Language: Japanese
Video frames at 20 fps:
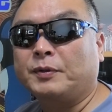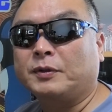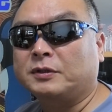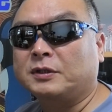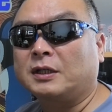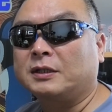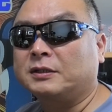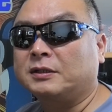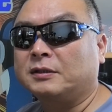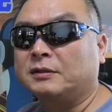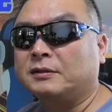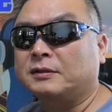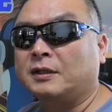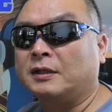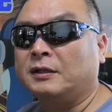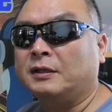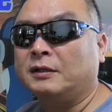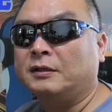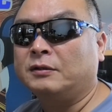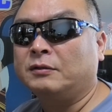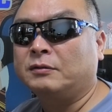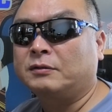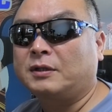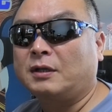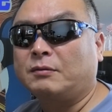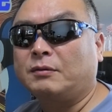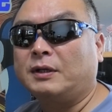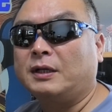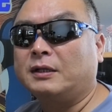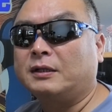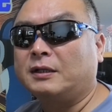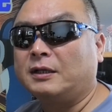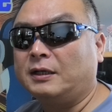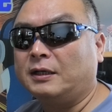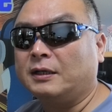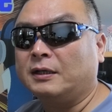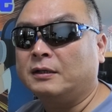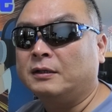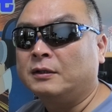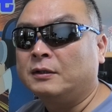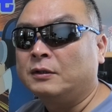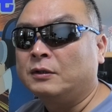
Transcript: 表しないしって言ってくれて